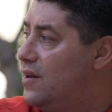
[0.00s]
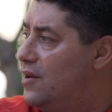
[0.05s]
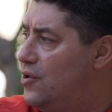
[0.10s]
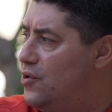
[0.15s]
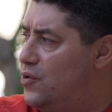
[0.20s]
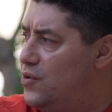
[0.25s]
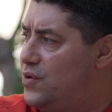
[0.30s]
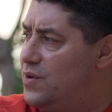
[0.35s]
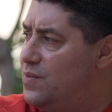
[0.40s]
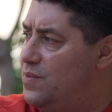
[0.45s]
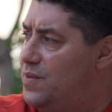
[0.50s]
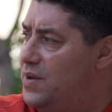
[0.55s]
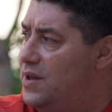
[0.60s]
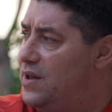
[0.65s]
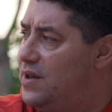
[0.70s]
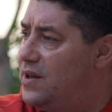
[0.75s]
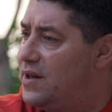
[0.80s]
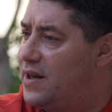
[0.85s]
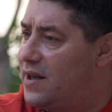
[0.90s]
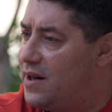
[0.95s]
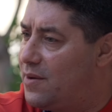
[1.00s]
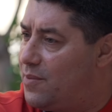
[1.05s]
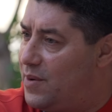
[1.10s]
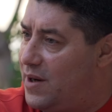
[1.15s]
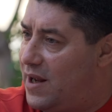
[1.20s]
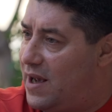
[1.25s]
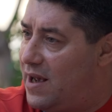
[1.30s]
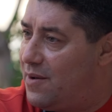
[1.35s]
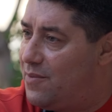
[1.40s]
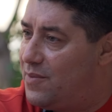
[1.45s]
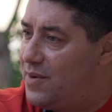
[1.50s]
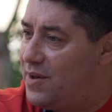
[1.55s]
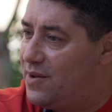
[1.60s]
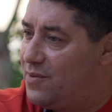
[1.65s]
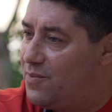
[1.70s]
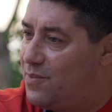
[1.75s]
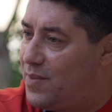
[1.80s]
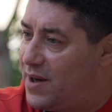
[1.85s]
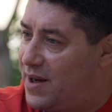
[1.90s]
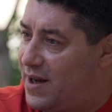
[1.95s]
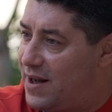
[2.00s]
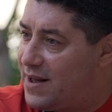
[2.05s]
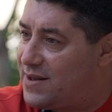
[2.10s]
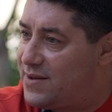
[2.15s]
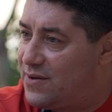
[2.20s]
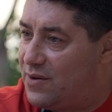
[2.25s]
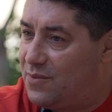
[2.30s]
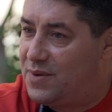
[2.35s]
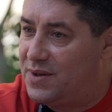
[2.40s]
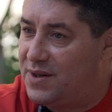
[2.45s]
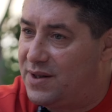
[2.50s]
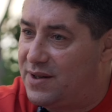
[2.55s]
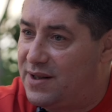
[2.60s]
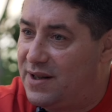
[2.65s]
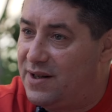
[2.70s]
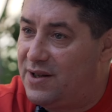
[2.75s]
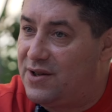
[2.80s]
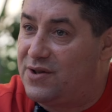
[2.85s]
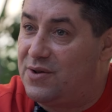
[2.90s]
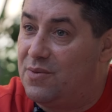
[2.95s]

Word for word: людьми, кораблями, богатством и так далее,